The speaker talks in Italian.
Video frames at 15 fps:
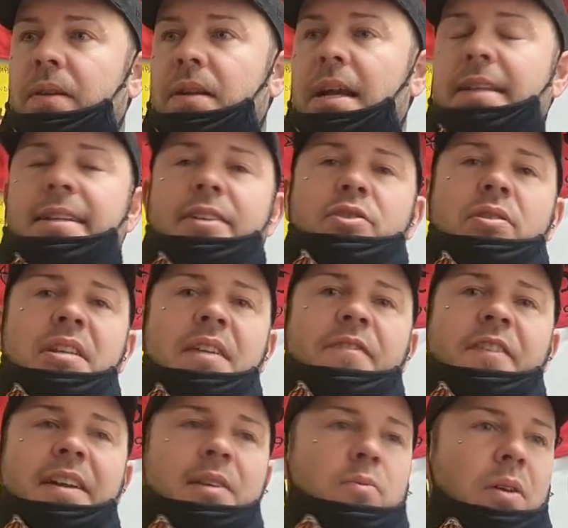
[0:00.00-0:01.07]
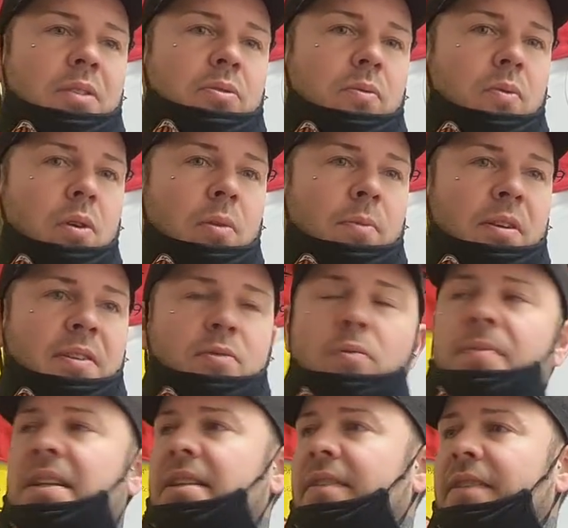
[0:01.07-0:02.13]
adesso andrà a fare il quarto uomo,
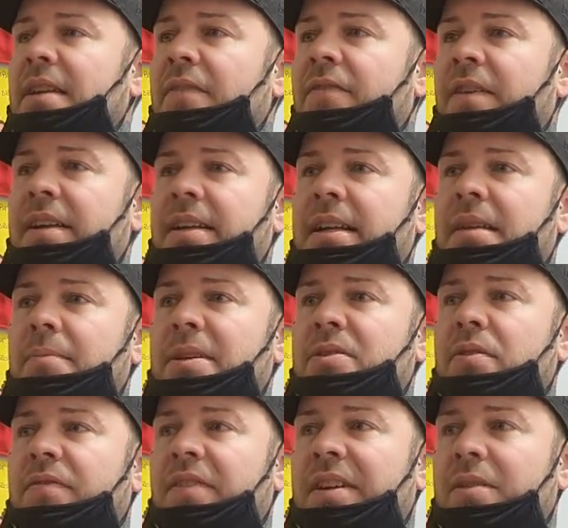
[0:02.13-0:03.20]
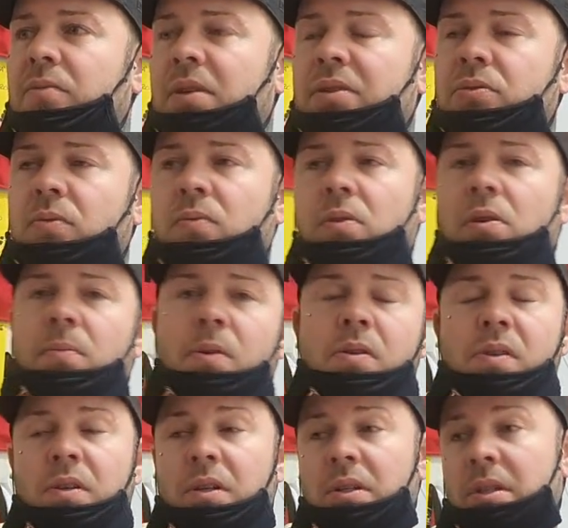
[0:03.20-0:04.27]
casualmente andrà a fare la messa a fare il quarto uomo.
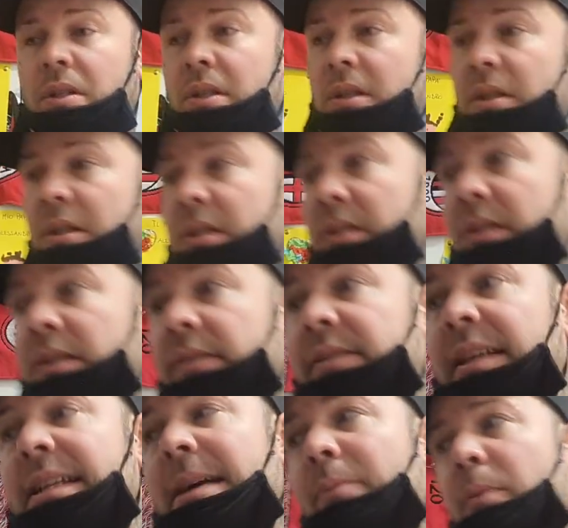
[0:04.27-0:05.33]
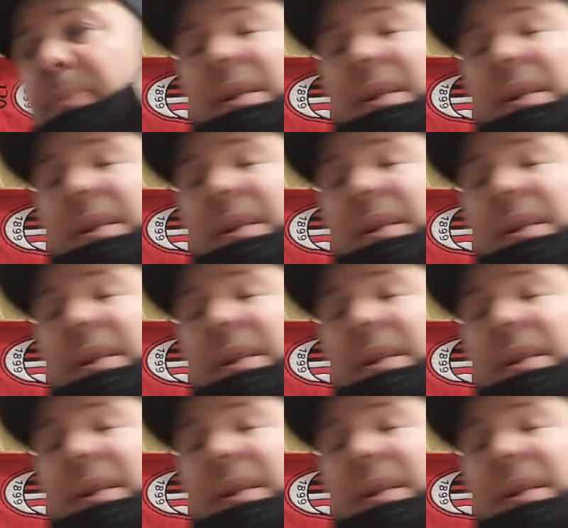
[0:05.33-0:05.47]
Teniamo